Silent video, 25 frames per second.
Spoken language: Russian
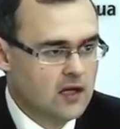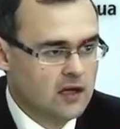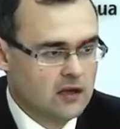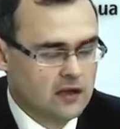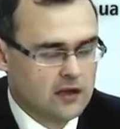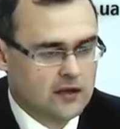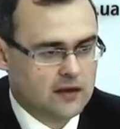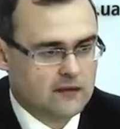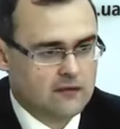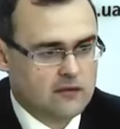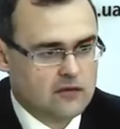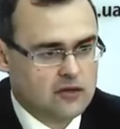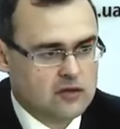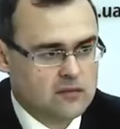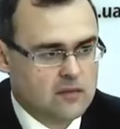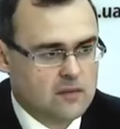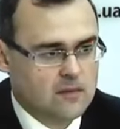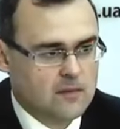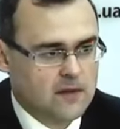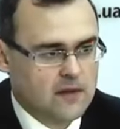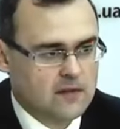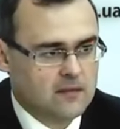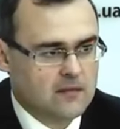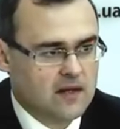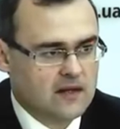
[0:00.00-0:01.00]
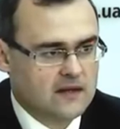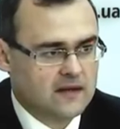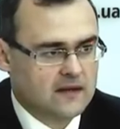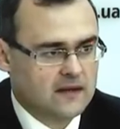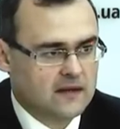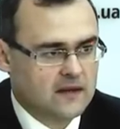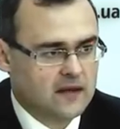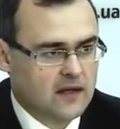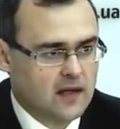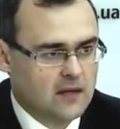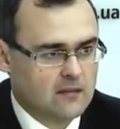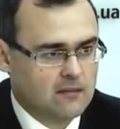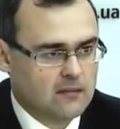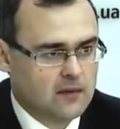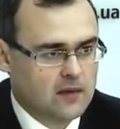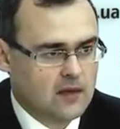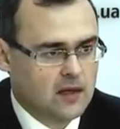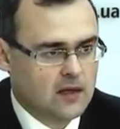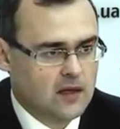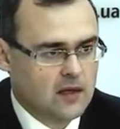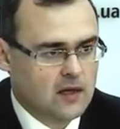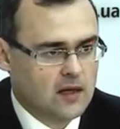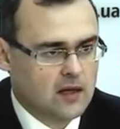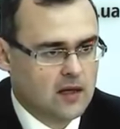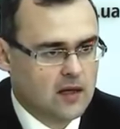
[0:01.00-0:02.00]
для того, чтобы понимать, с кем
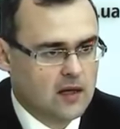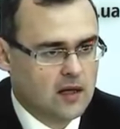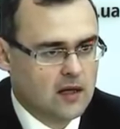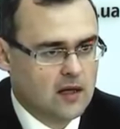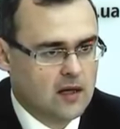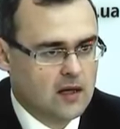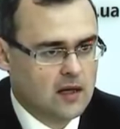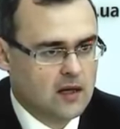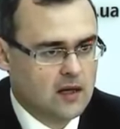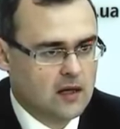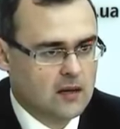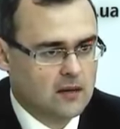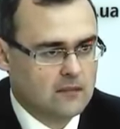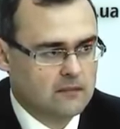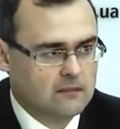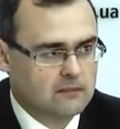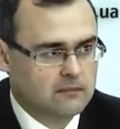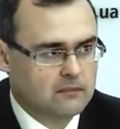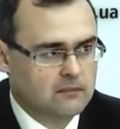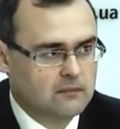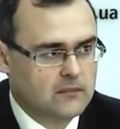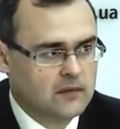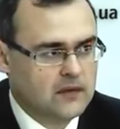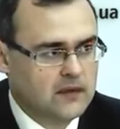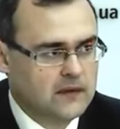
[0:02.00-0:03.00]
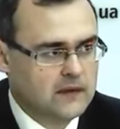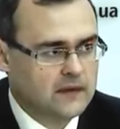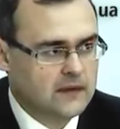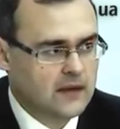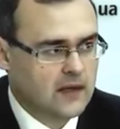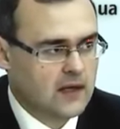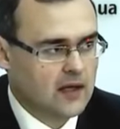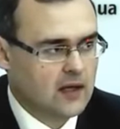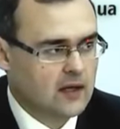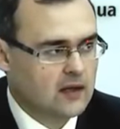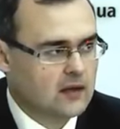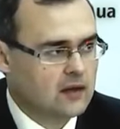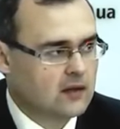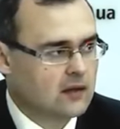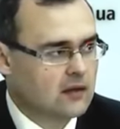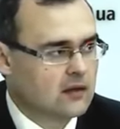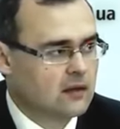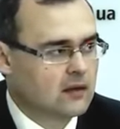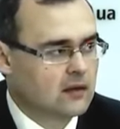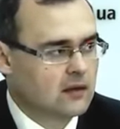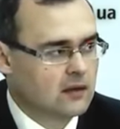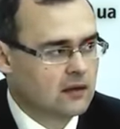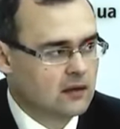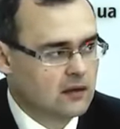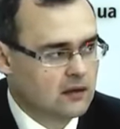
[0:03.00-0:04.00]
э, миссия,
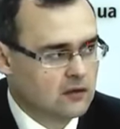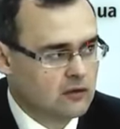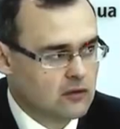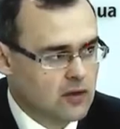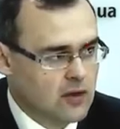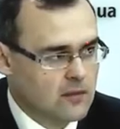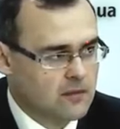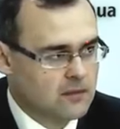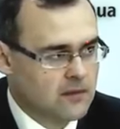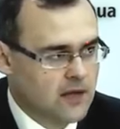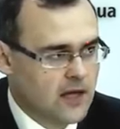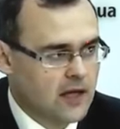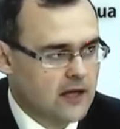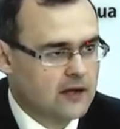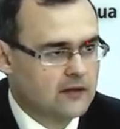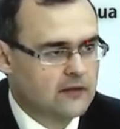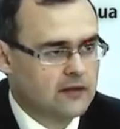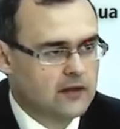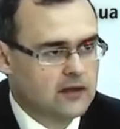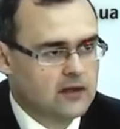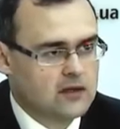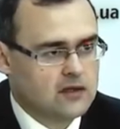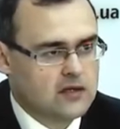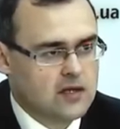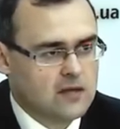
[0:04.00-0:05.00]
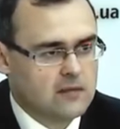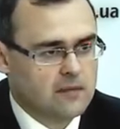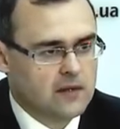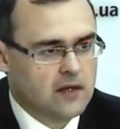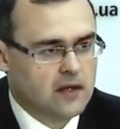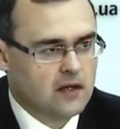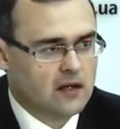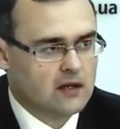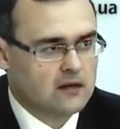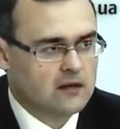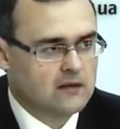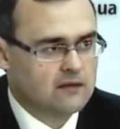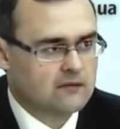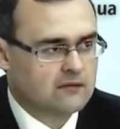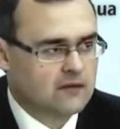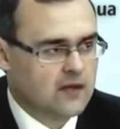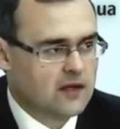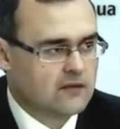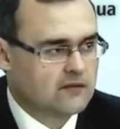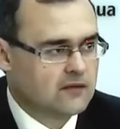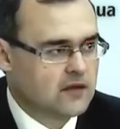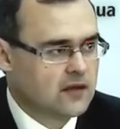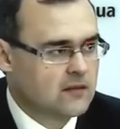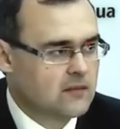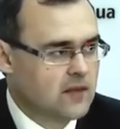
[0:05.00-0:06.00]
э, которая плановая, должна приехать
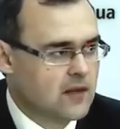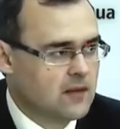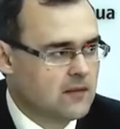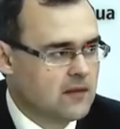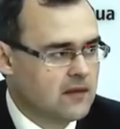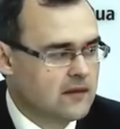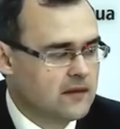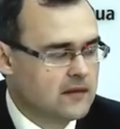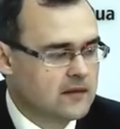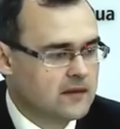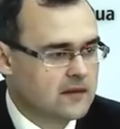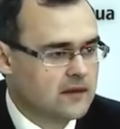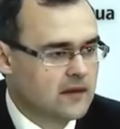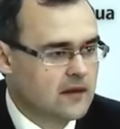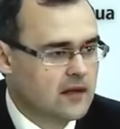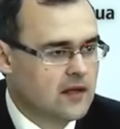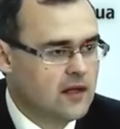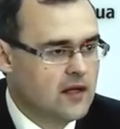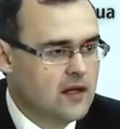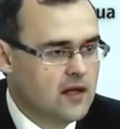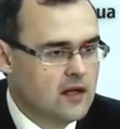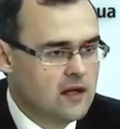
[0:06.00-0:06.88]
МВФ в ноябре месяце,